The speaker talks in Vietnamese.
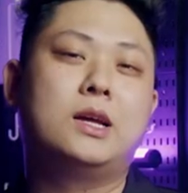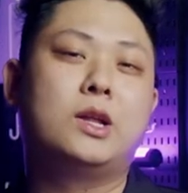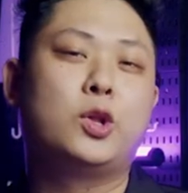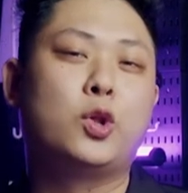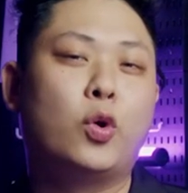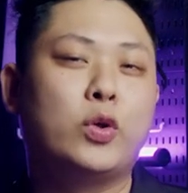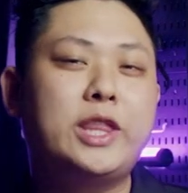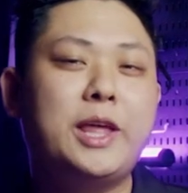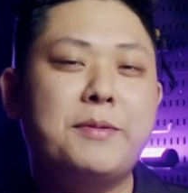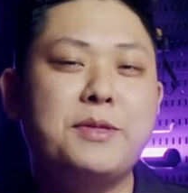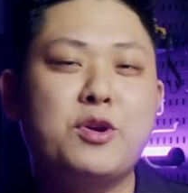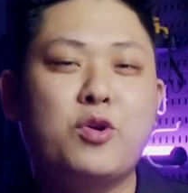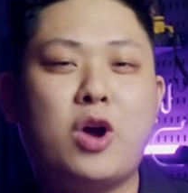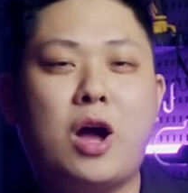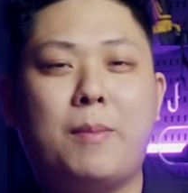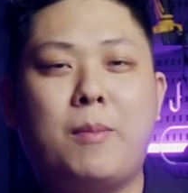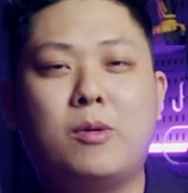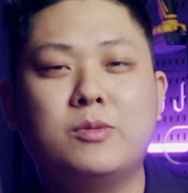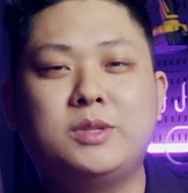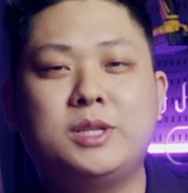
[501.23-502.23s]
nối tiếp những
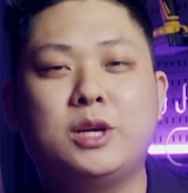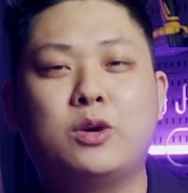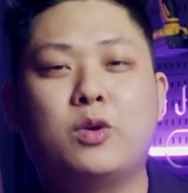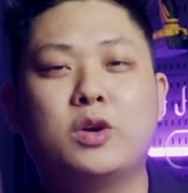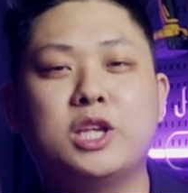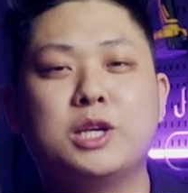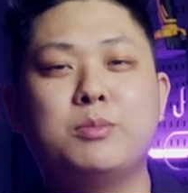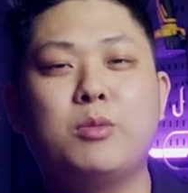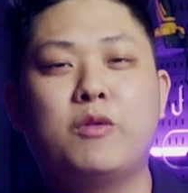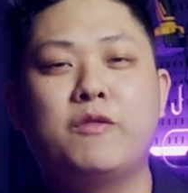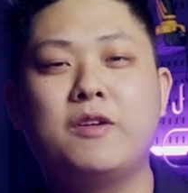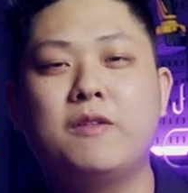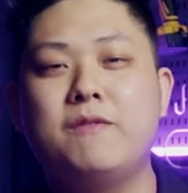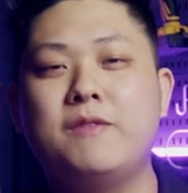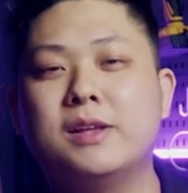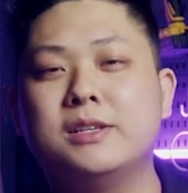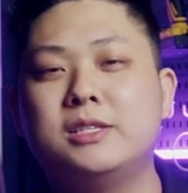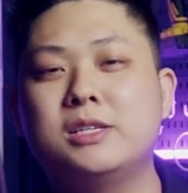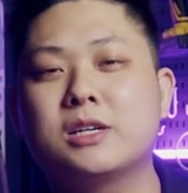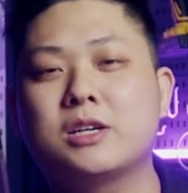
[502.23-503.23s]
quả bom xịt của những bộ phim
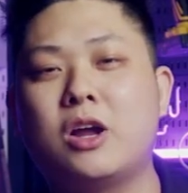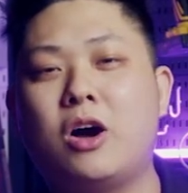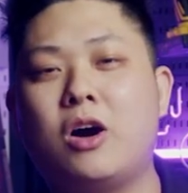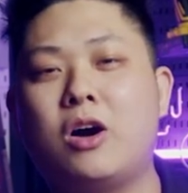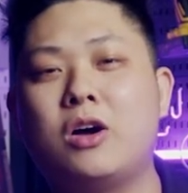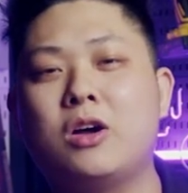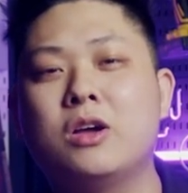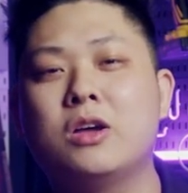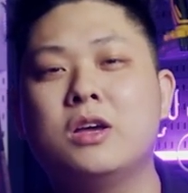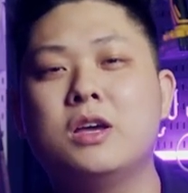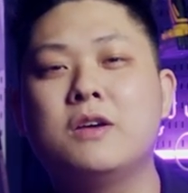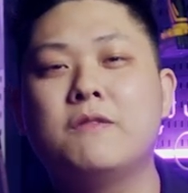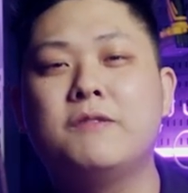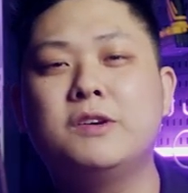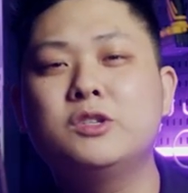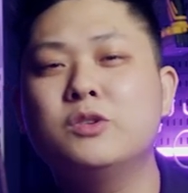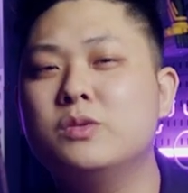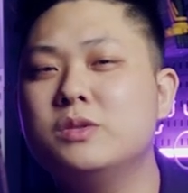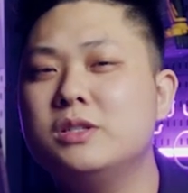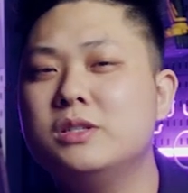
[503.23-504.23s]
Việt trước đó.
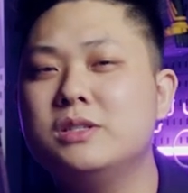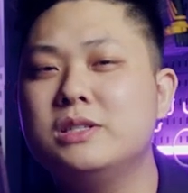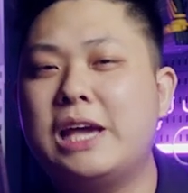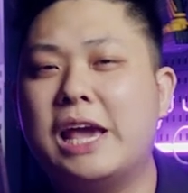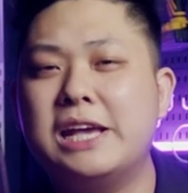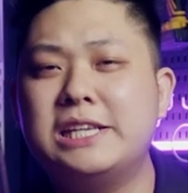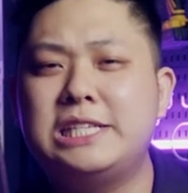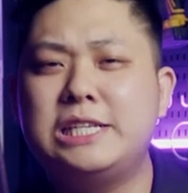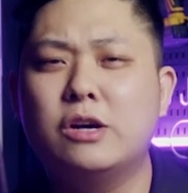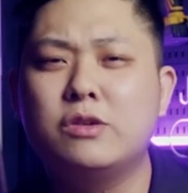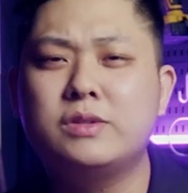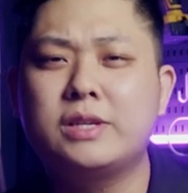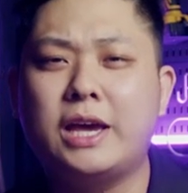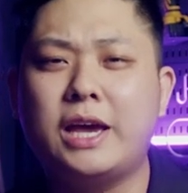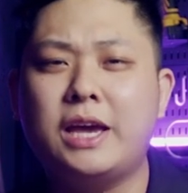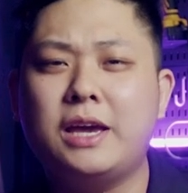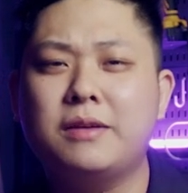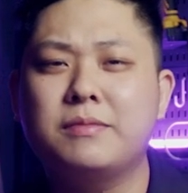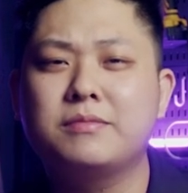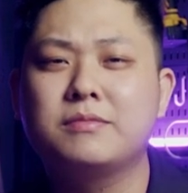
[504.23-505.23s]
Ví dụ như nghề siêu
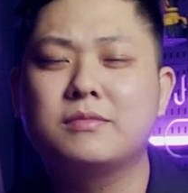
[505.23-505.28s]
dễ,